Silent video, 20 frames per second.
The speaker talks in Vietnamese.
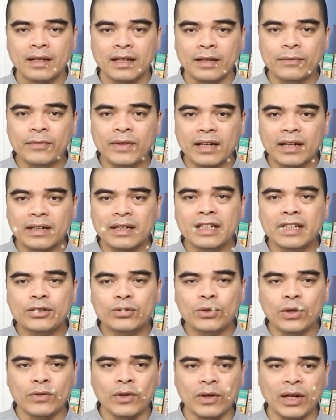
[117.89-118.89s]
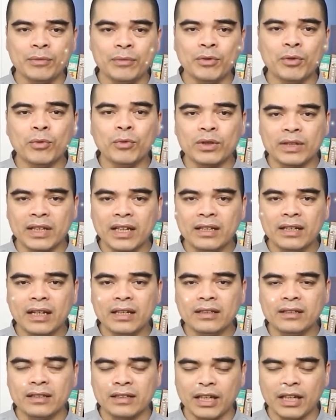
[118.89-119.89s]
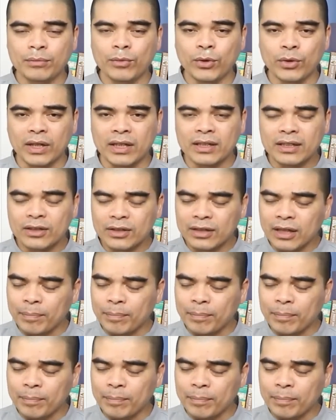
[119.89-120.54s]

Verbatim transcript: cái việc đi chùa vào ngày mùng 1 Tết đã trở thành một cái